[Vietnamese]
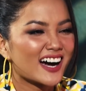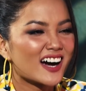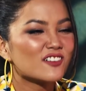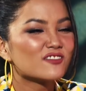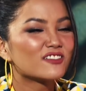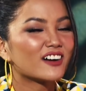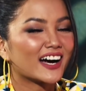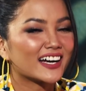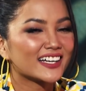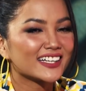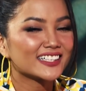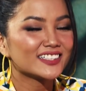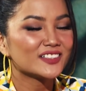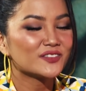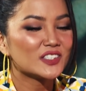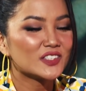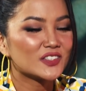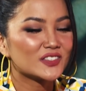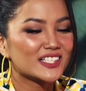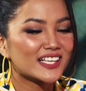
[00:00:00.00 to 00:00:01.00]
không phải anh
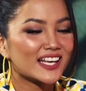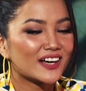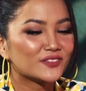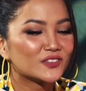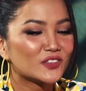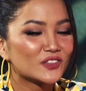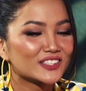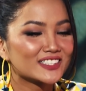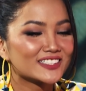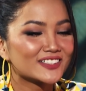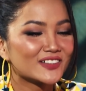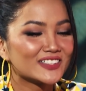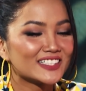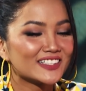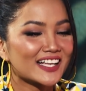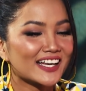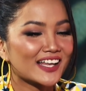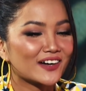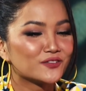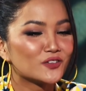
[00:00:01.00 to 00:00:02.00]
ví dụ như là vô tư có như
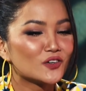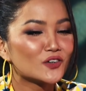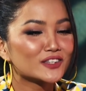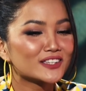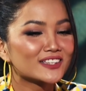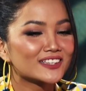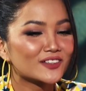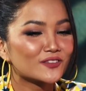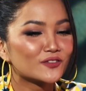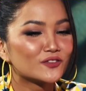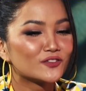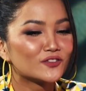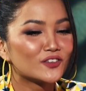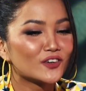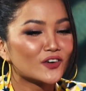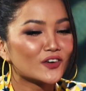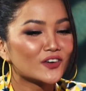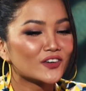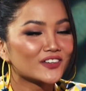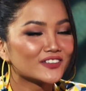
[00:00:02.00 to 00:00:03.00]
là vô
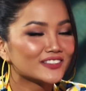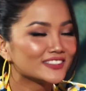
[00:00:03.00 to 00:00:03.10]
vô